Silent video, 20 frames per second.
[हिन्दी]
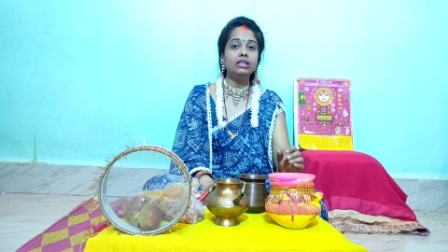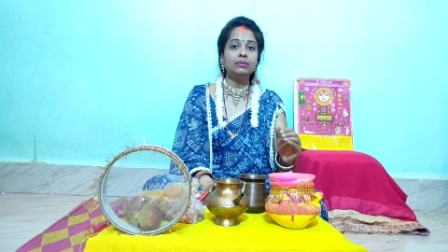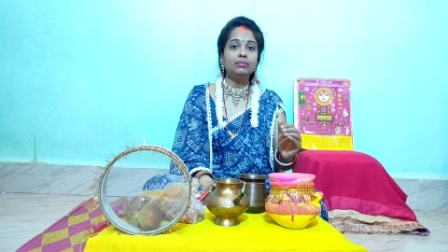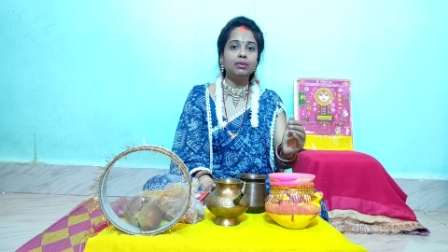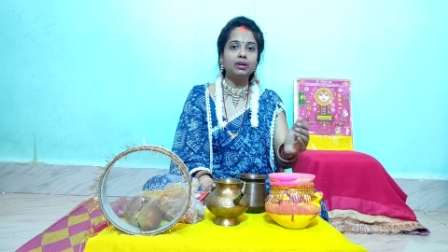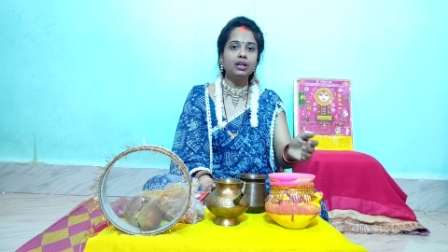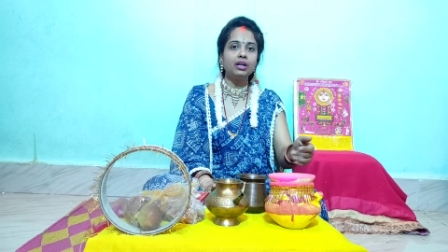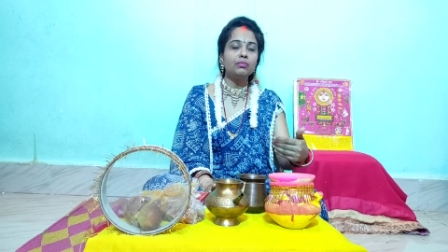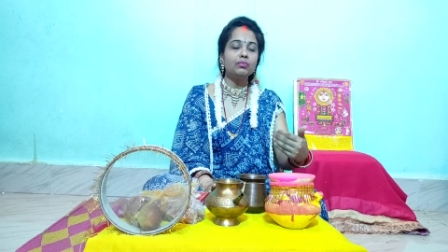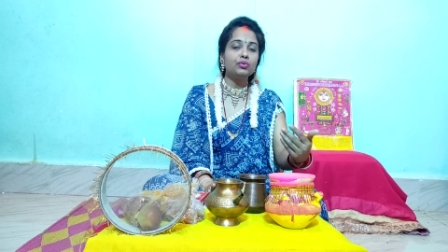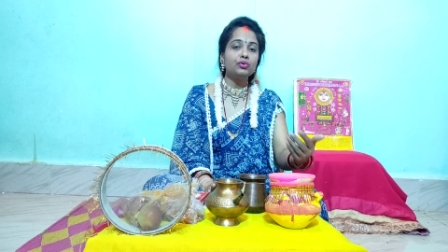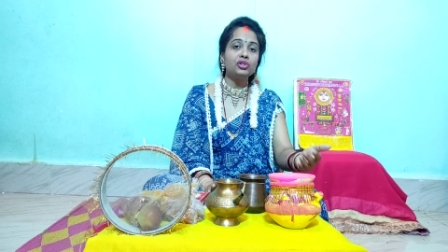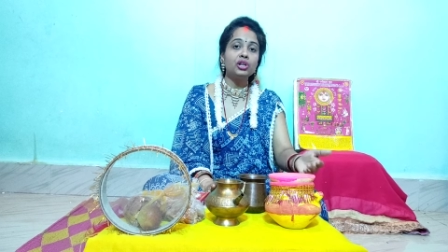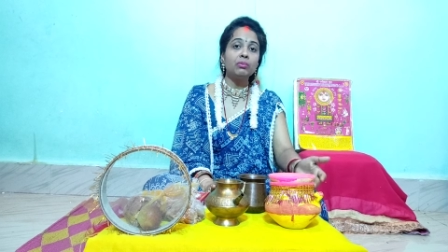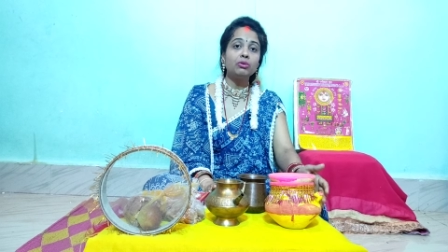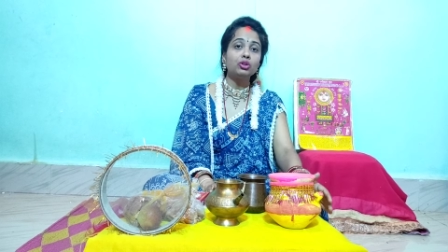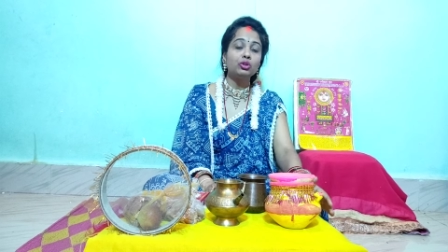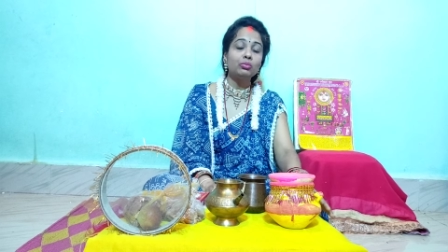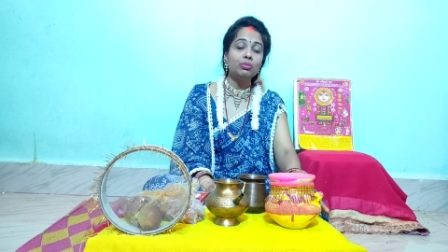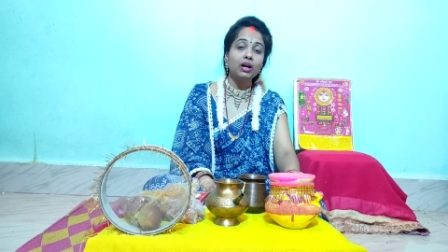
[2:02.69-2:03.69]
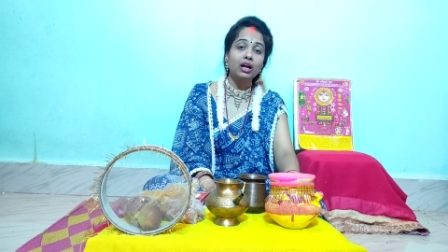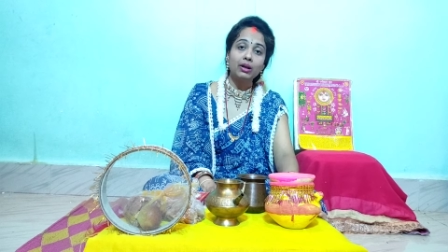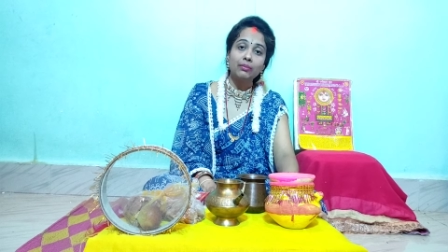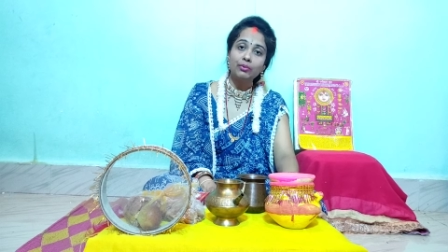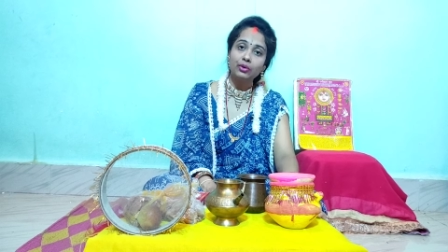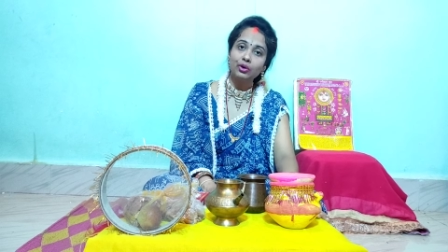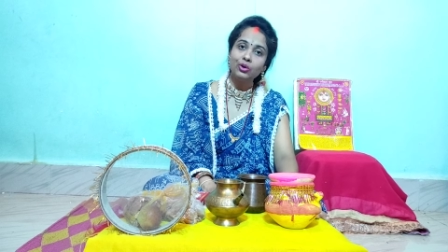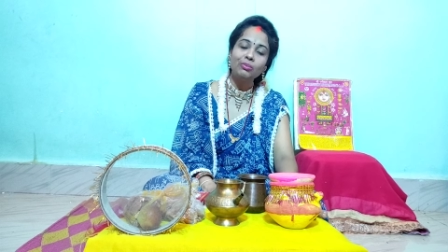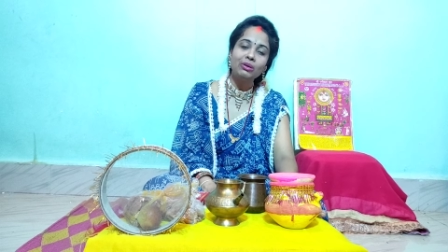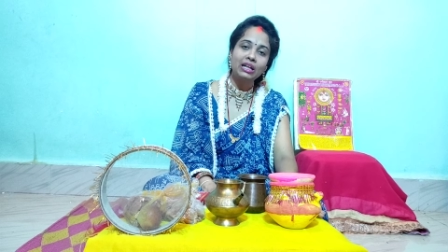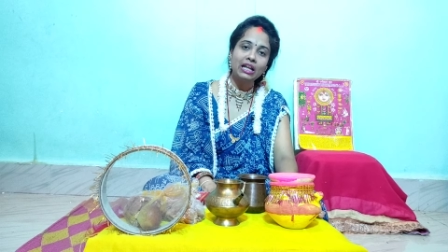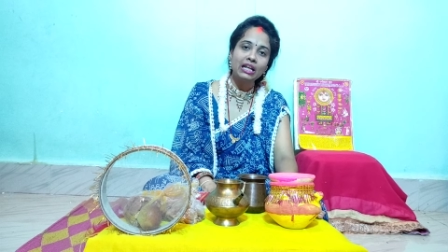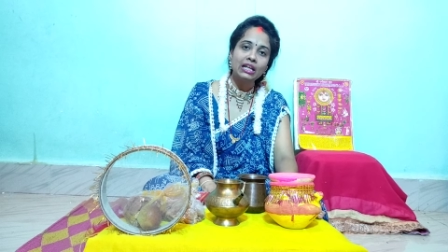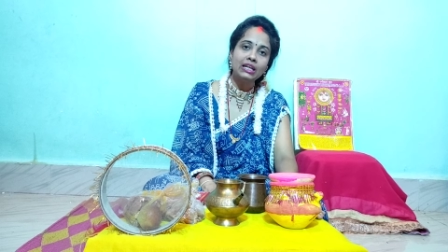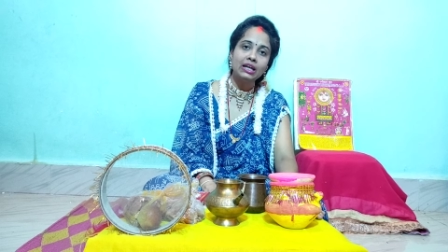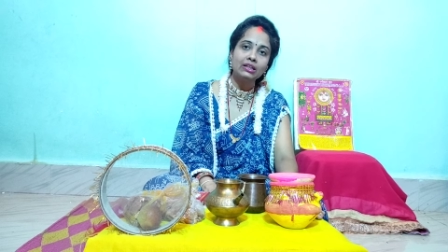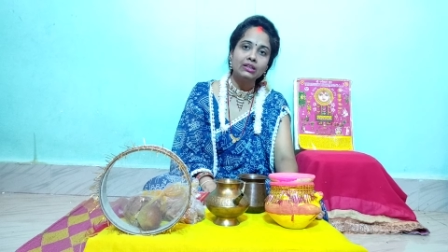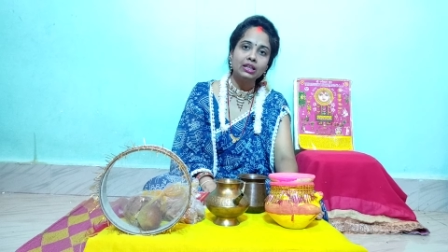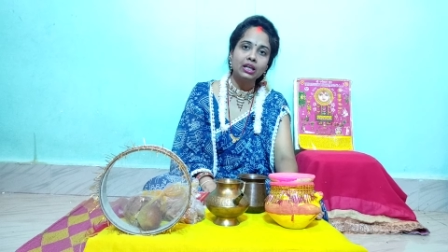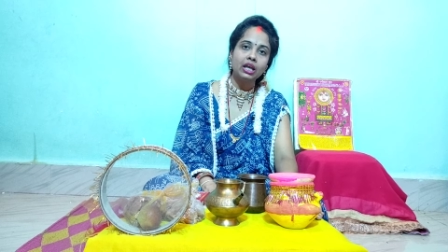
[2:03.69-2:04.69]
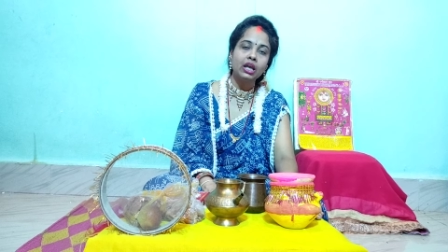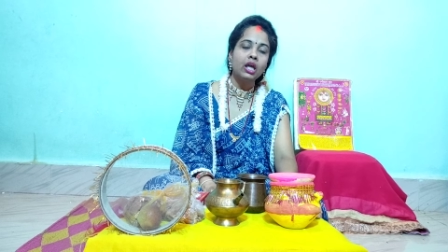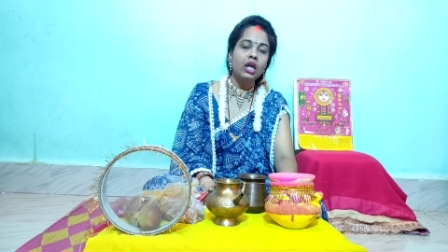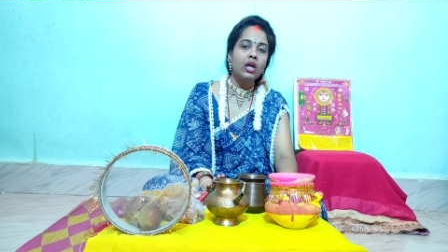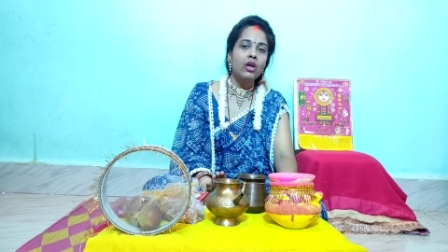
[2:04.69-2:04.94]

दीपक हम पूजा में दोबारा प्रयोग में नहीं लाते